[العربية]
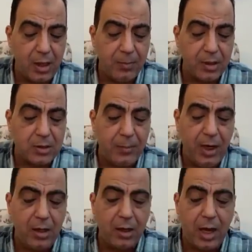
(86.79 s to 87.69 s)
من الطبيعي
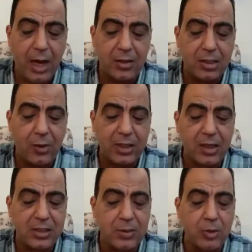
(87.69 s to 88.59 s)
للغايه ان تتواجد
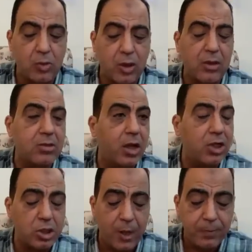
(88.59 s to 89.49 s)
الكثير من الكرات
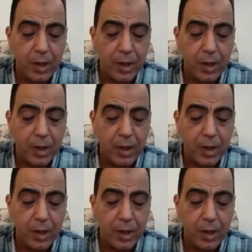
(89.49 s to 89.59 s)
الطائشه